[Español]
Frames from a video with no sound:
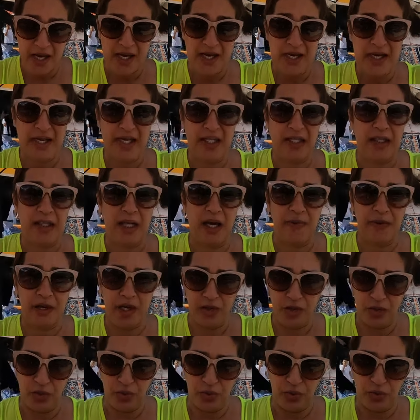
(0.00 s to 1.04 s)
Y está
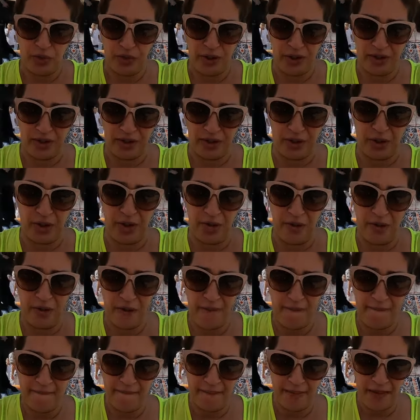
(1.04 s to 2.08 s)
bien duro esto.
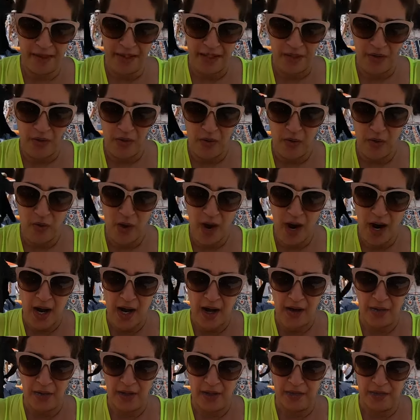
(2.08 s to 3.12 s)

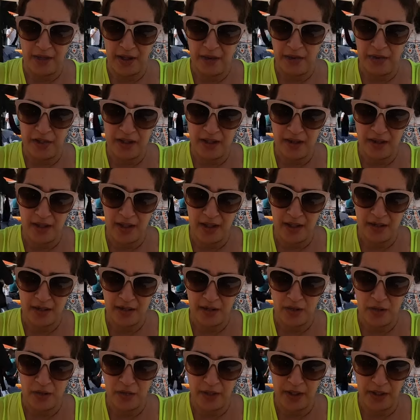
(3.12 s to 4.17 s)
Wow, el brownie está
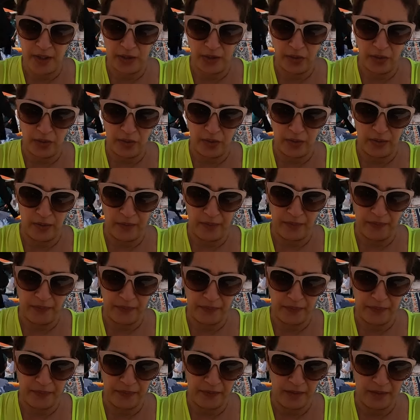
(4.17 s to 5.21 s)
súper duro.
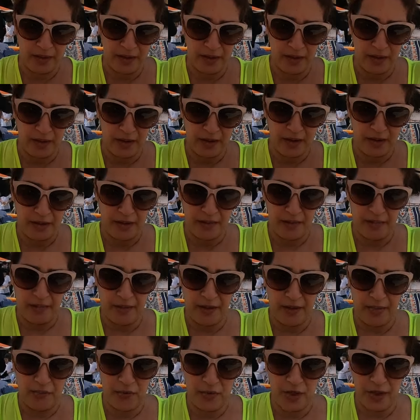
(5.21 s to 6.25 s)

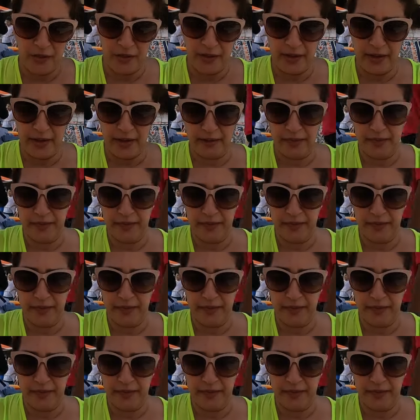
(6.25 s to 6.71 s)
Vamos a ver.